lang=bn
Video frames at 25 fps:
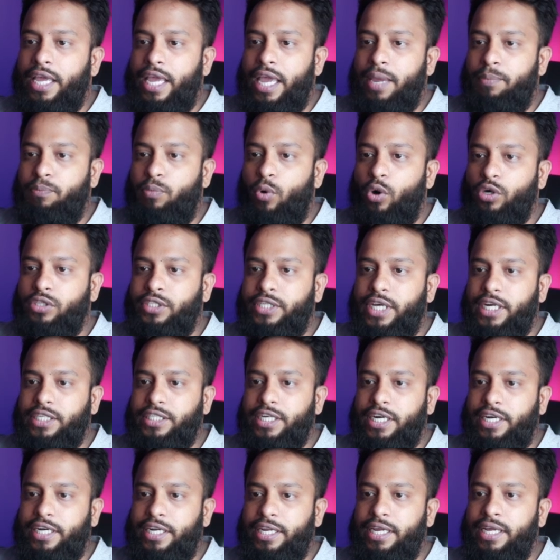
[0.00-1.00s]
এই পোর্ট
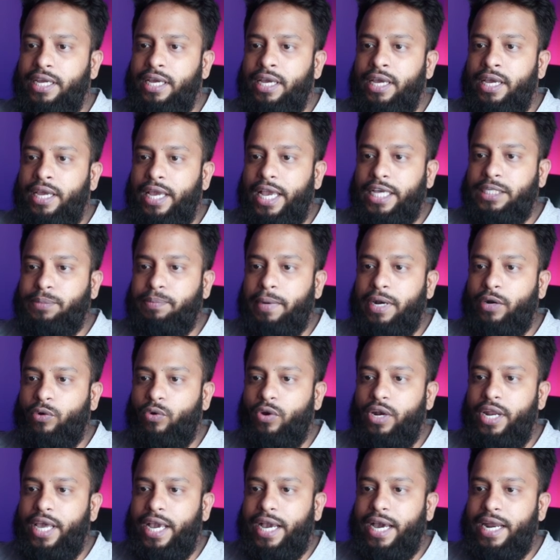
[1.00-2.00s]
সেকশনটি এক্সপ্যান্ড
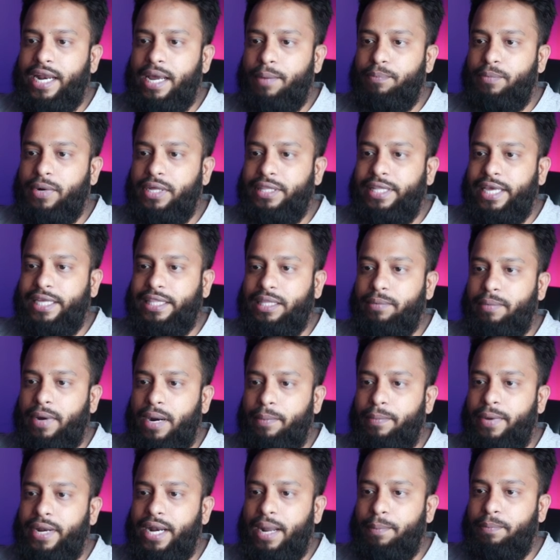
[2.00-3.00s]
করলে এখানে আপনারা দেখতে
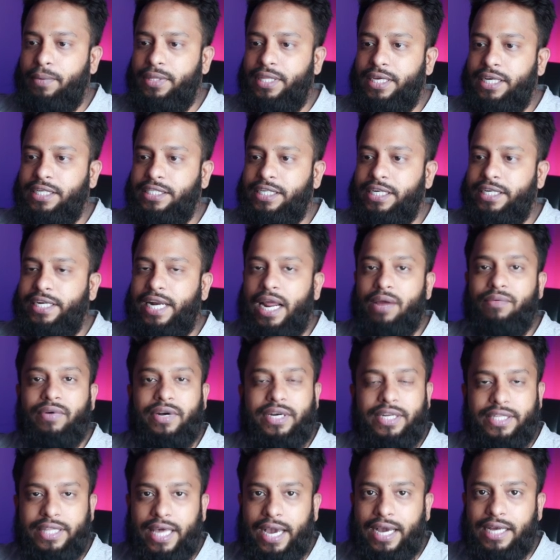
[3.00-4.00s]
পারবেন আপনাদেরকে সেই
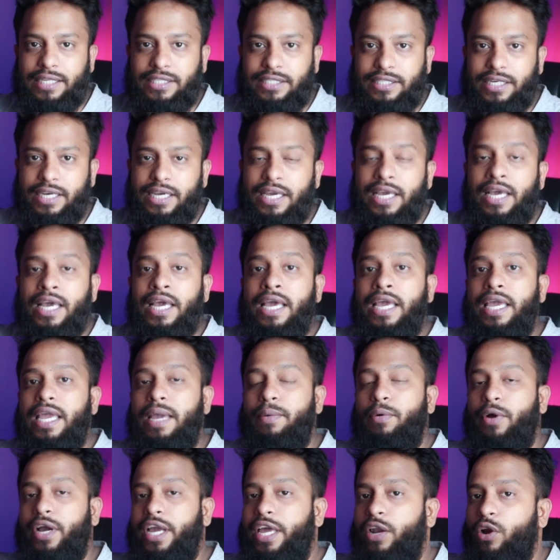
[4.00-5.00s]
ড্রাইভারটি দেখাচ্ছে
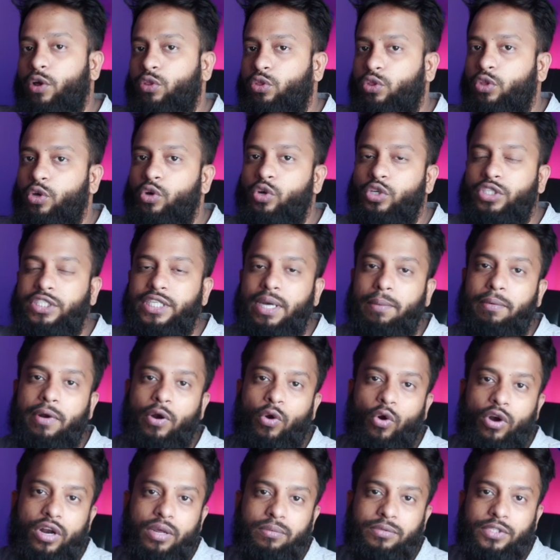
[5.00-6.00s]
এবং এর অর্থ হচ্ছে আপনার
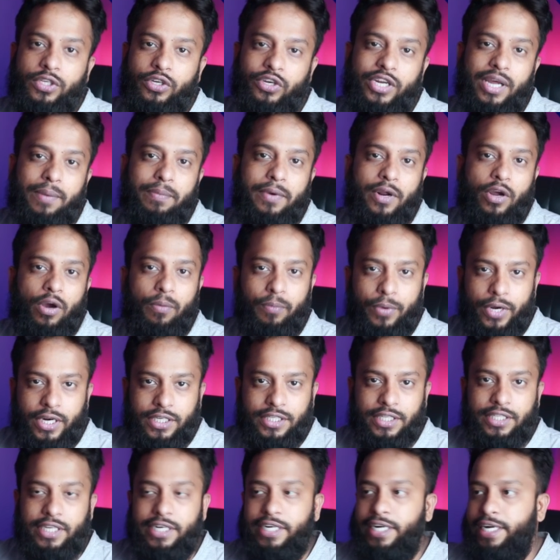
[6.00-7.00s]
নোট এমসিটি আপনার
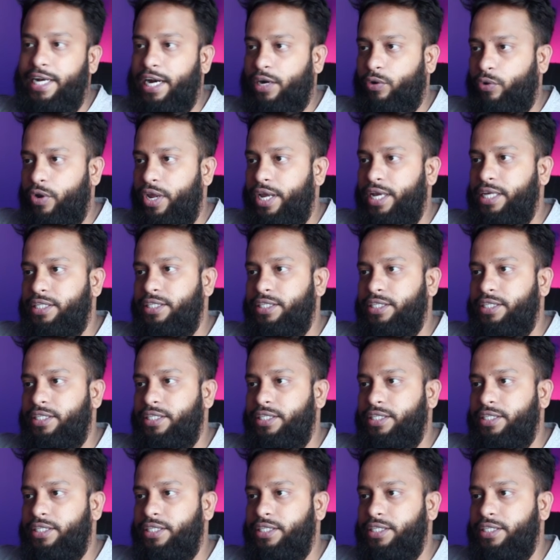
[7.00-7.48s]
কম্পিউটারের সাথে ডিটেক্ট হয়ে